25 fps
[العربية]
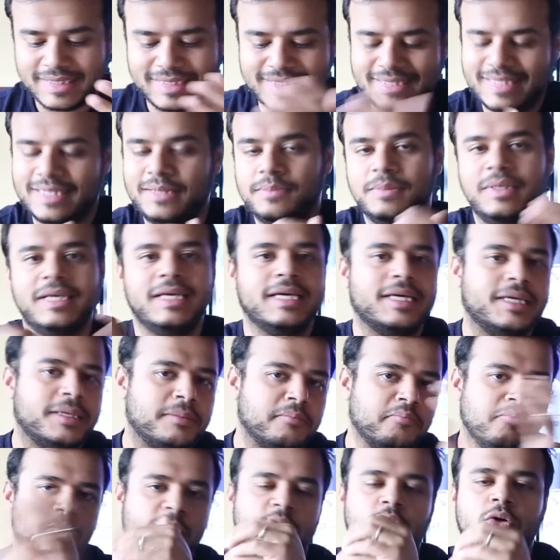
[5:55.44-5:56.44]
تحميها
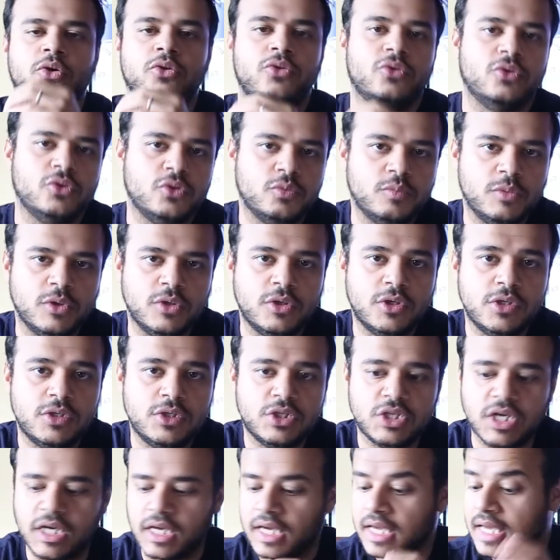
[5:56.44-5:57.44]
من الخدوش من كل
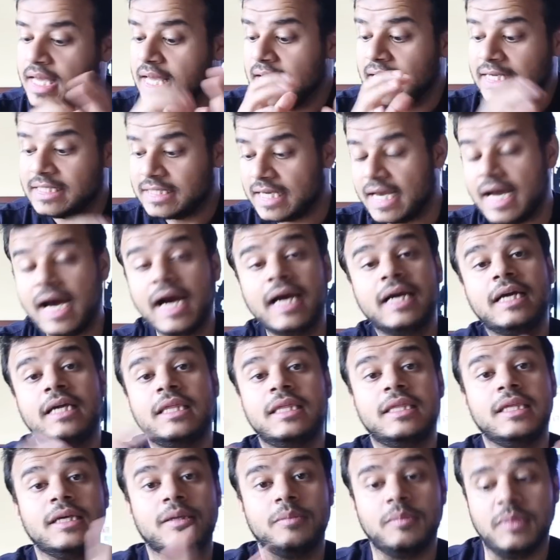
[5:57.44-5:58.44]
شيء شيء
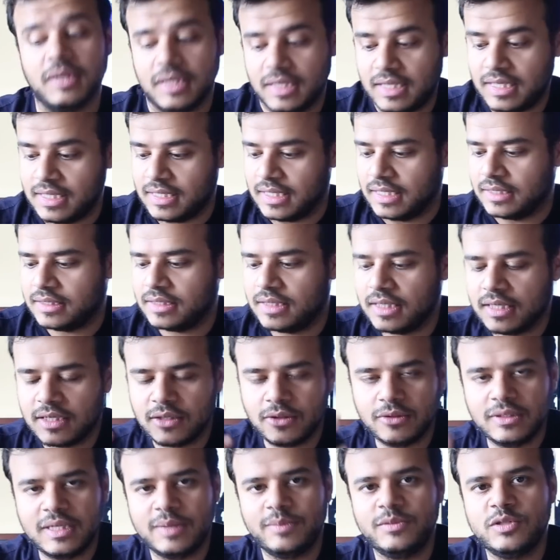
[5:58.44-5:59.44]
اكثر من كذا
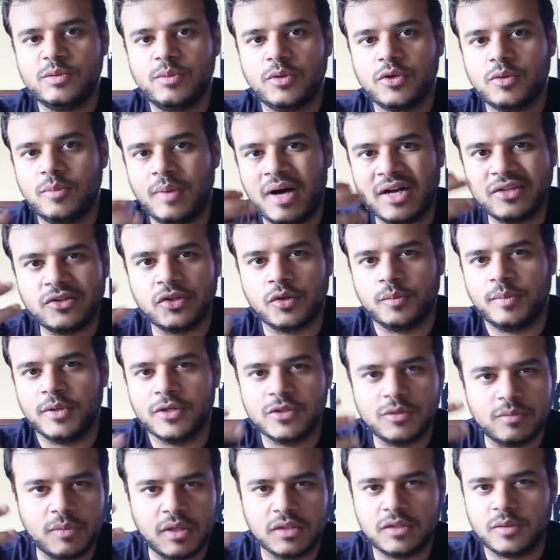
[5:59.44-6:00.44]
تذكرنا دائما نجيب لكم اتر
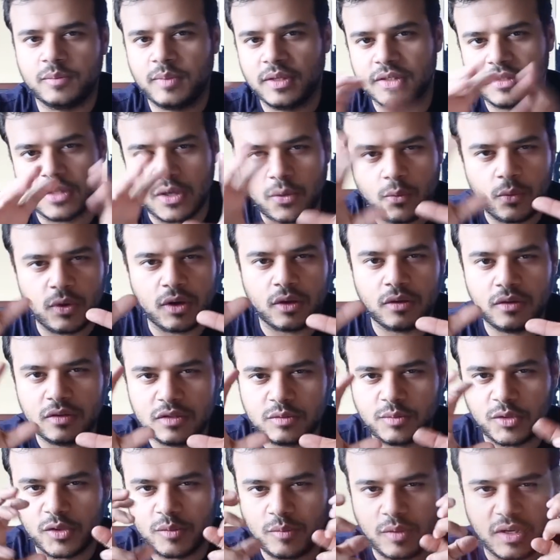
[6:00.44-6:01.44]
بوكس ما اتر بوكس اول كنا
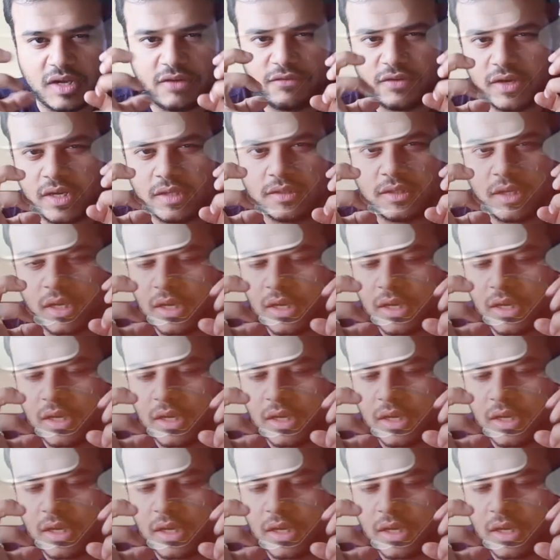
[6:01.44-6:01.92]
نجيب لكم الكفرات